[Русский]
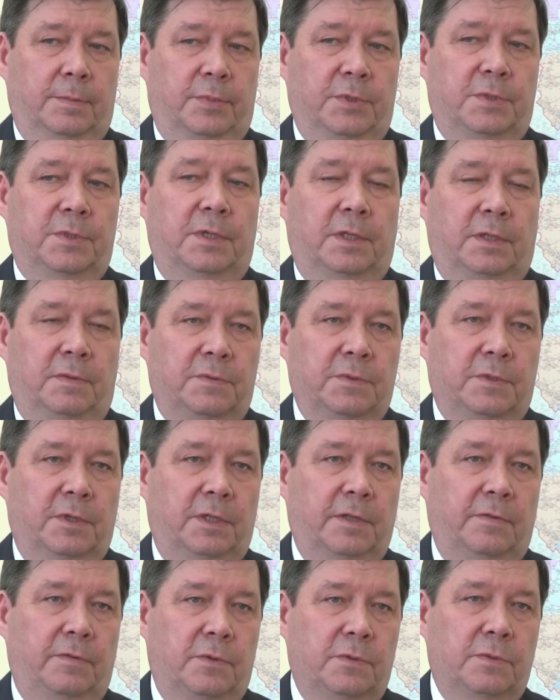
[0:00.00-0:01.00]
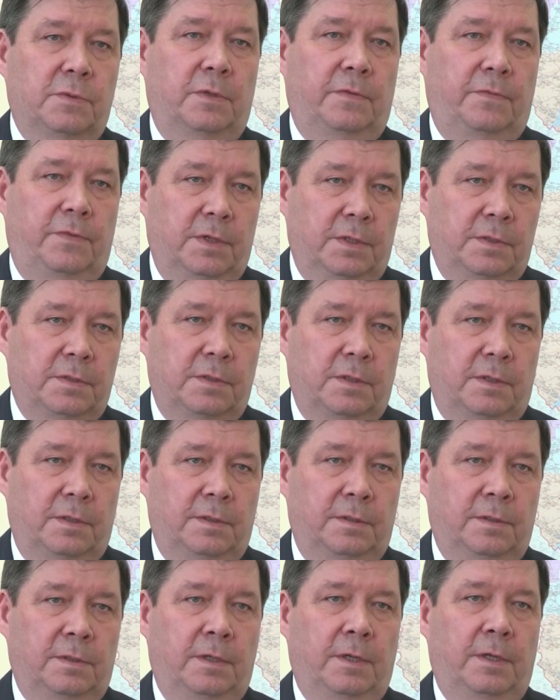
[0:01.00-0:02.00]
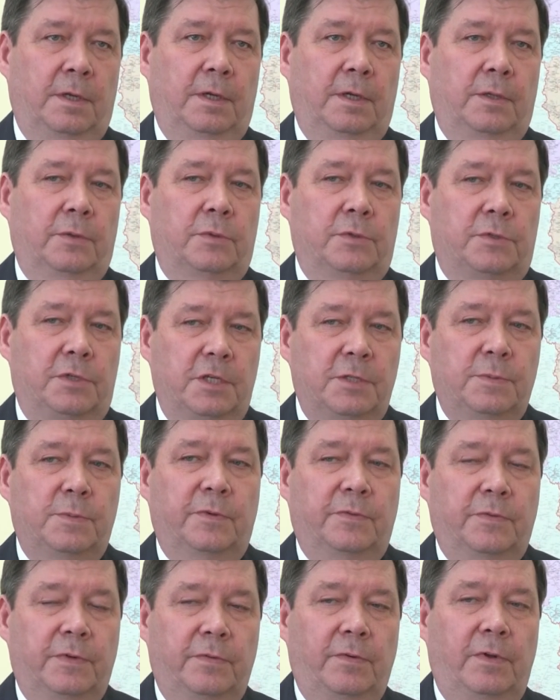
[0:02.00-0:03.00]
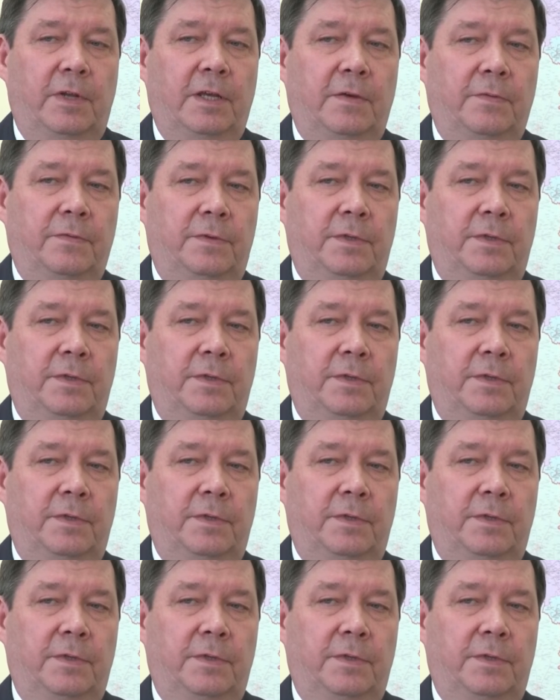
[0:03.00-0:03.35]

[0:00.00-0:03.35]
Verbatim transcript: пациентов с коронавирусной инфекцией, то сейчас мы выявляем